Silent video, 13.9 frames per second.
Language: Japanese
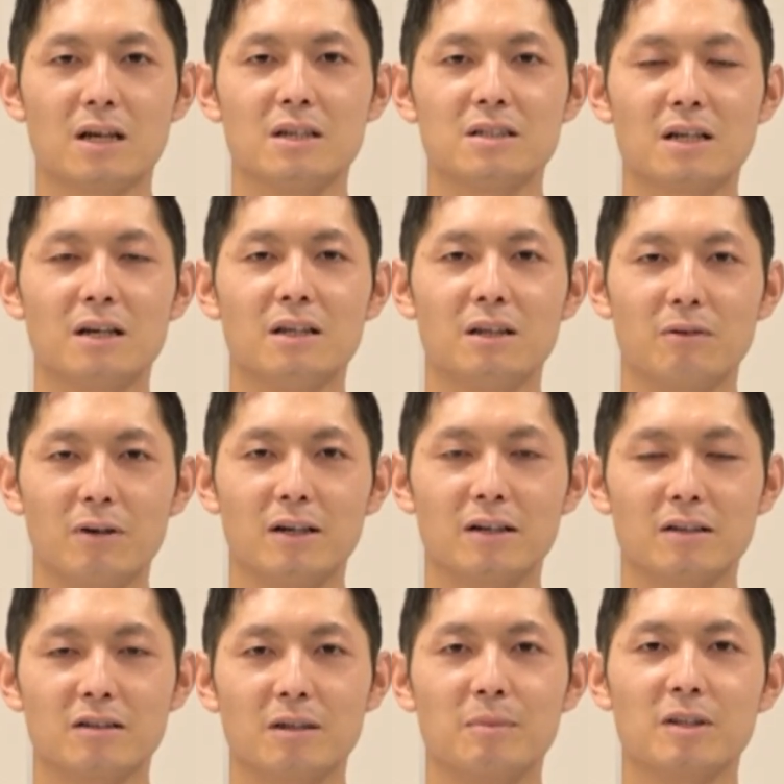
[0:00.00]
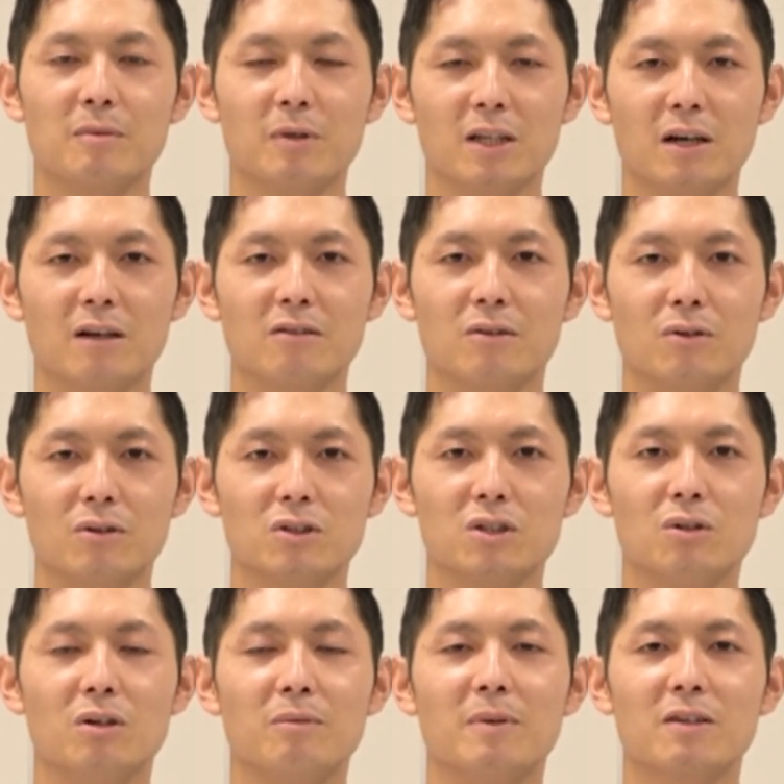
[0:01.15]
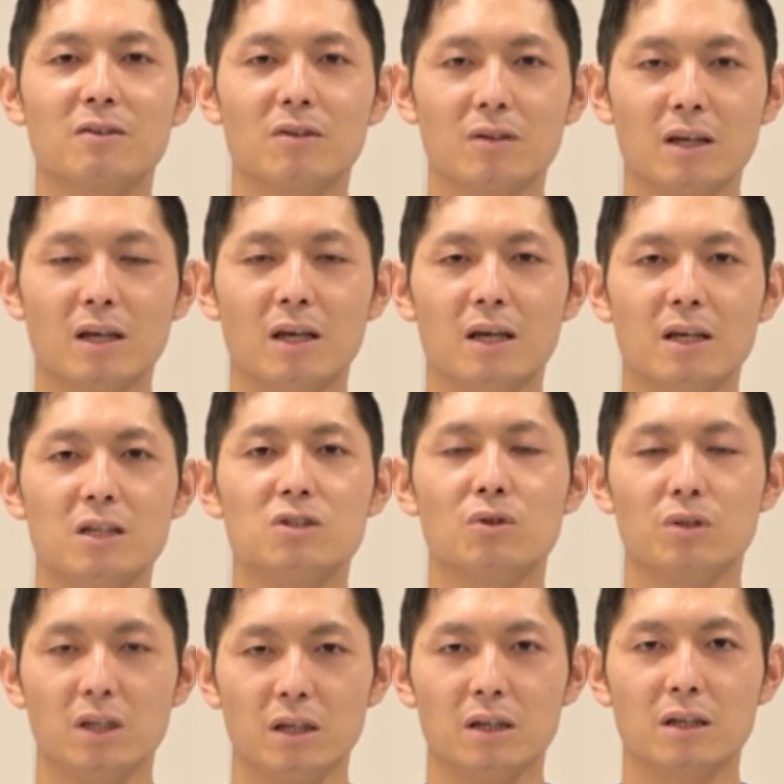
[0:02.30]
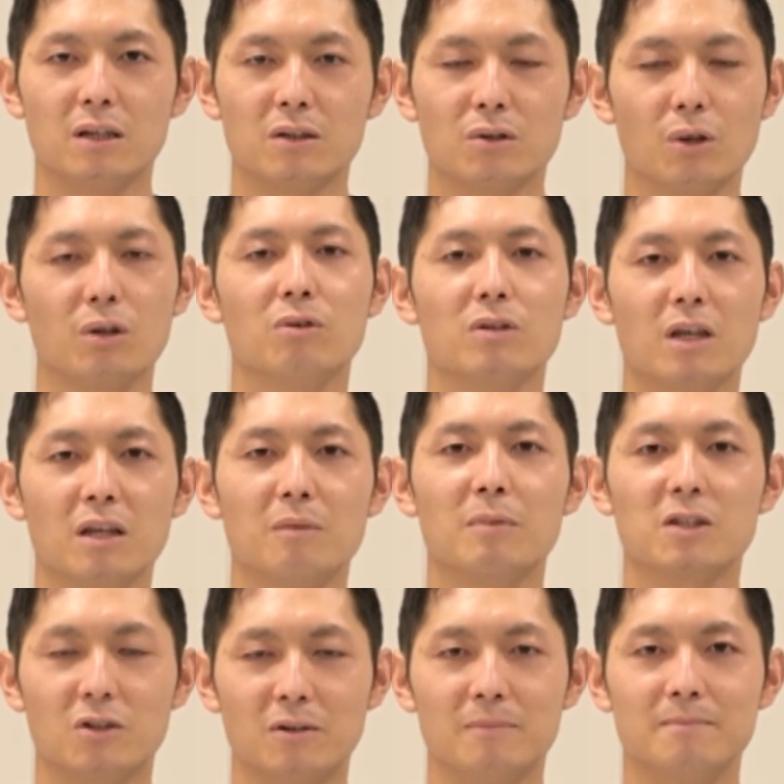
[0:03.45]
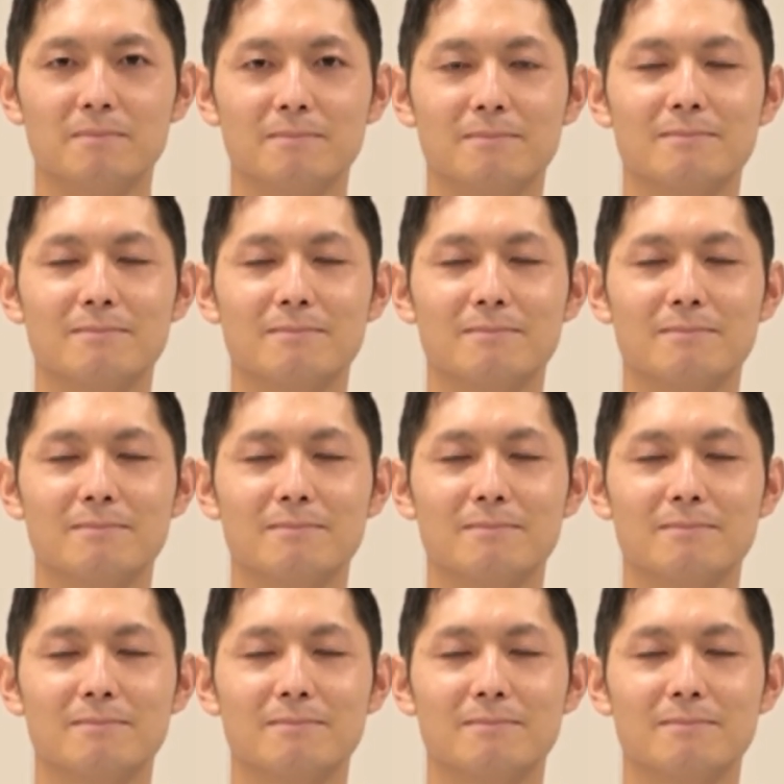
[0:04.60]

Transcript: 科医師会ではさまざまな活動をしておりますので一緒に取り組んでいきましょう。